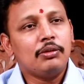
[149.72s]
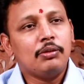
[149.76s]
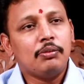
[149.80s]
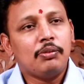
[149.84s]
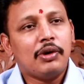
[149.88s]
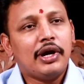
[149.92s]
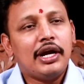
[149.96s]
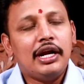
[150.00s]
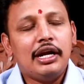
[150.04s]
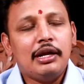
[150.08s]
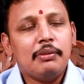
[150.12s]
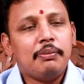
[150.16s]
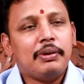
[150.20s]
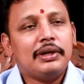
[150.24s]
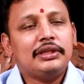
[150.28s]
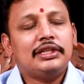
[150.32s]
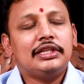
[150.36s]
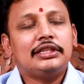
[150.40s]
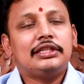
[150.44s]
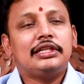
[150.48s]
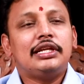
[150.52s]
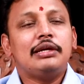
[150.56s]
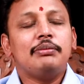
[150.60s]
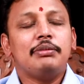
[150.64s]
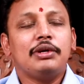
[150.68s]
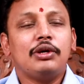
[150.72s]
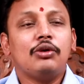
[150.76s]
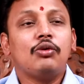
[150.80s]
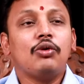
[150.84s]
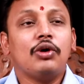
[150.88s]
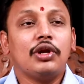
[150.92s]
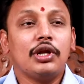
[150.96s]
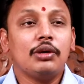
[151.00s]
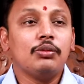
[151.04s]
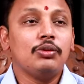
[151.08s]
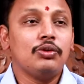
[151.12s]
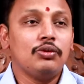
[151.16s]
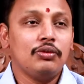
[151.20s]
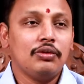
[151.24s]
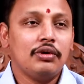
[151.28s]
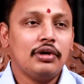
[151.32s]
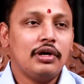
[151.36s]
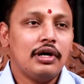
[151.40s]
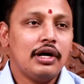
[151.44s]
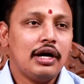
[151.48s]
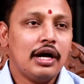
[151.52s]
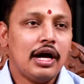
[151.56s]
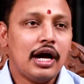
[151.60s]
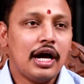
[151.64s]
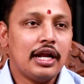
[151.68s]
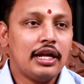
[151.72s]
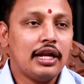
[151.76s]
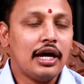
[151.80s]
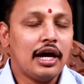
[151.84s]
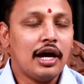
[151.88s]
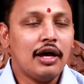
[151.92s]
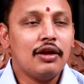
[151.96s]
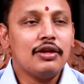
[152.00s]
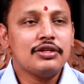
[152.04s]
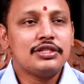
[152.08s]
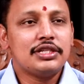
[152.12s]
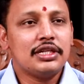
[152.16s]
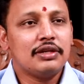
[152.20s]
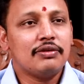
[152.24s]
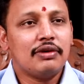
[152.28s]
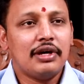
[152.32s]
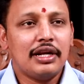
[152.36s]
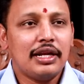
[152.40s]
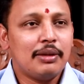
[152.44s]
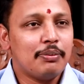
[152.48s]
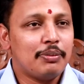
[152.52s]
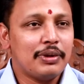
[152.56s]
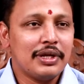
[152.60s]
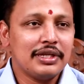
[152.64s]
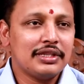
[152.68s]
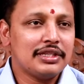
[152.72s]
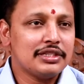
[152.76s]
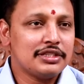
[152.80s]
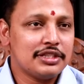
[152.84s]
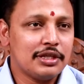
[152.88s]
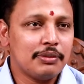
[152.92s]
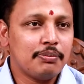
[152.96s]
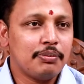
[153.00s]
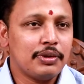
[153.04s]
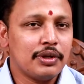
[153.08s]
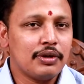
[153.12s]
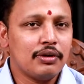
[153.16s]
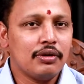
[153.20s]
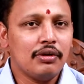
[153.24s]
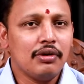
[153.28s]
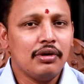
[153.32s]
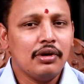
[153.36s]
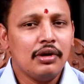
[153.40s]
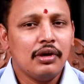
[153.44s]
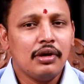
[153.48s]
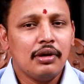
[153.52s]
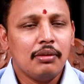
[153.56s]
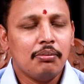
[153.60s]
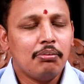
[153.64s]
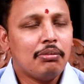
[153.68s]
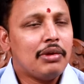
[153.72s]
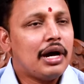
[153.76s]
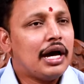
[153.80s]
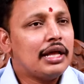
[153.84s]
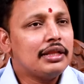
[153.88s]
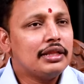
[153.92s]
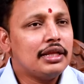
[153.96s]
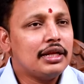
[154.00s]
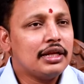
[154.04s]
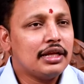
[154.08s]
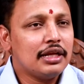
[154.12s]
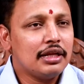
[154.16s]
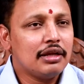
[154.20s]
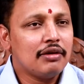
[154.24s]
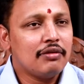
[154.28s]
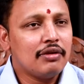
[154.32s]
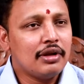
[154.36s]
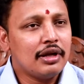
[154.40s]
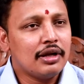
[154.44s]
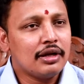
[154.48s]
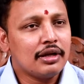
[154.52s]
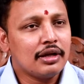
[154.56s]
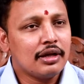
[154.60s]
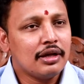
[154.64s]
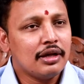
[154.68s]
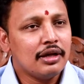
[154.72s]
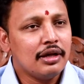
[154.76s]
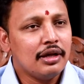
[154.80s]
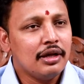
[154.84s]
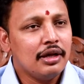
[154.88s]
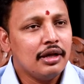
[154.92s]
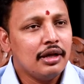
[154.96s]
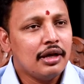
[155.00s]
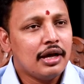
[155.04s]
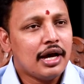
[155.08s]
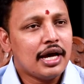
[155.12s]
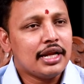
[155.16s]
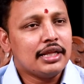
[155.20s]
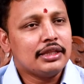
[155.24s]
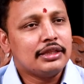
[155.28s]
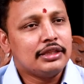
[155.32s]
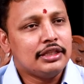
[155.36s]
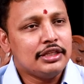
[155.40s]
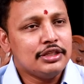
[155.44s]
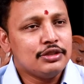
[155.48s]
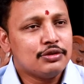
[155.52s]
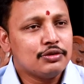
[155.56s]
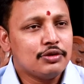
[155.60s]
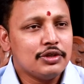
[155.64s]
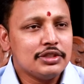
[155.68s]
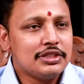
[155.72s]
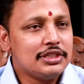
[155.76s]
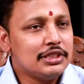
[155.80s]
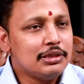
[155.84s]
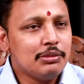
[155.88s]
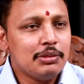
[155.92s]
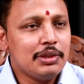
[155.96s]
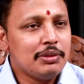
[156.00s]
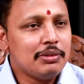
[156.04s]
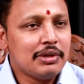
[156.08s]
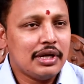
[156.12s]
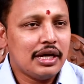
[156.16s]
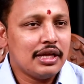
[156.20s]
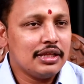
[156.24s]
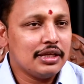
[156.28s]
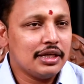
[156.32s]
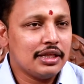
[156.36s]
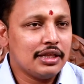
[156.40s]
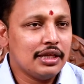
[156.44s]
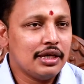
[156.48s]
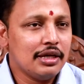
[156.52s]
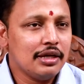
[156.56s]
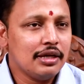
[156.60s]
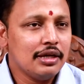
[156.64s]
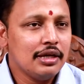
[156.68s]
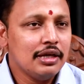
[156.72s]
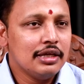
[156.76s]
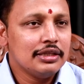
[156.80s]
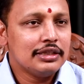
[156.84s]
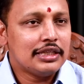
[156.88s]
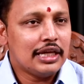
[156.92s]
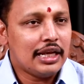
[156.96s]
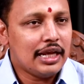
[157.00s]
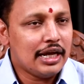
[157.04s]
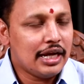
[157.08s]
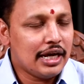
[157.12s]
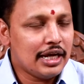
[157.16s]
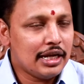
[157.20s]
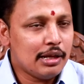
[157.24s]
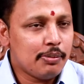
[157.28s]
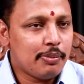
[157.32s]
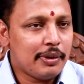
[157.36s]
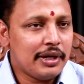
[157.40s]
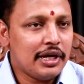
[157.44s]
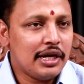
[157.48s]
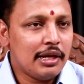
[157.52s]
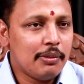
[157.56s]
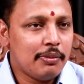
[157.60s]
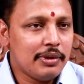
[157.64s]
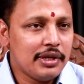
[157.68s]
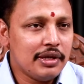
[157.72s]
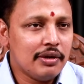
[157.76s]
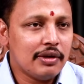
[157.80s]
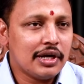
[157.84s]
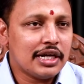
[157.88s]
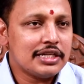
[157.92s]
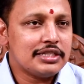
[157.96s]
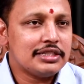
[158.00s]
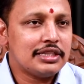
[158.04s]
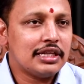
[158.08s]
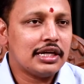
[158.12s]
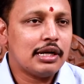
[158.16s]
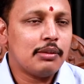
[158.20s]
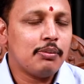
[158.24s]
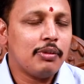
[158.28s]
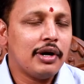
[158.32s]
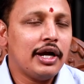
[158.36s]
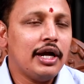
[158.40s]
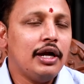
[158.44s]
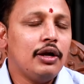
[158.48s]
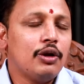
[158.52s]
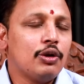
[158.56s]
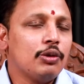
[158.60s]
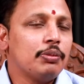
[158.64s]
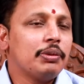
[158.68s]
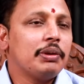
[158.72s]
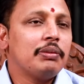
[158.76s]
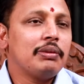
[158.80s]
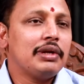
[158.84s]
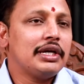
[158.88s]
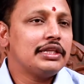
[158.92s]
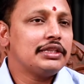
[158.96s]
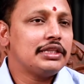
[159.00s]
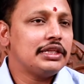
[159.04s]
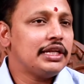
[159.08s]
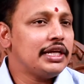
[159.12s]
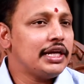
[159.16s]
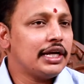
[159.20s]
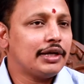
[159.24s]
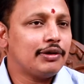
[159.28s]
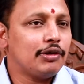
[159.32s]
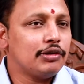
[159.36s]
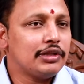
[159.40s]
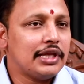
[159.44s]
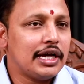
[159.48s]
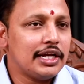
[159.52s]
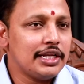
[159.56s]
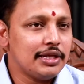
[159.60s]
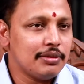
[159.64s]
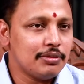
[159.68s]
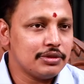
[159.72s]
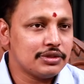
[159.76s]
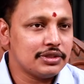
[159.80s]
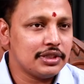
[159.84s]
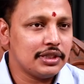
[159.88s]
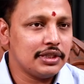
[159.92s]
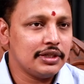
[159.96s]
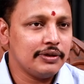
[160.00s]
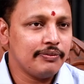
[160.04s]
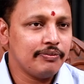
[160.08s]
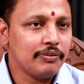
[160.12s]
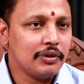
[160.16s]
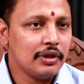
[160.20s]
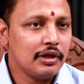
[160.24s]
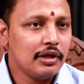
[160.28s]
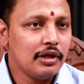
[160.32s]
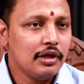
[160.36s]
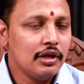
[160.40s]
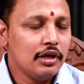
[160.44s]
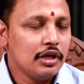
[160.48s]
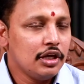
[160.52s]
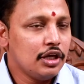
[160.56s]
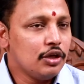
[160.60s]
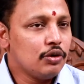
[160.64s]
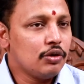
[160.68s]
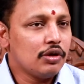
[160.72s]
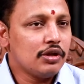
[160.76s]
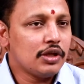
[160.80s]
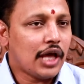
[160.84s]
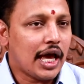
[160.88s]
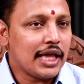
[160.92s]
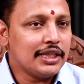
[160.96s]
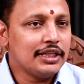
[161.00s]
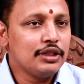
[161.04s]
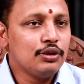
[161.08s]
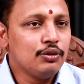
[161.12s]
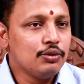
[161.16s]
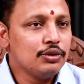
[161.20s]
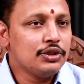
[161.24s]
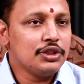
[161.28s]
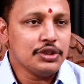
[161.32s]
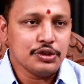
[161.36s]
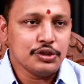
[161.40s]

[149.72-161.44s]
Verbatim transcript: మేము బాయిల్డ్ పద్ధతినే మేము కొనము అన్న ఆలోచన వాళ్ళు ఎప్పుడైతే చెప్పారో మా అందరికీ నవ్వులాట అరే తీసుకొచ్చింది మేము కాదు కదా తెలంగాణ పండే బియ్యం ఖచ్చితంగా బాయిల్డ్ రూపంలో అయితేనే ఎక్కువ ధాన్యం వస్తుంది ఈరోజు అది నువ్వు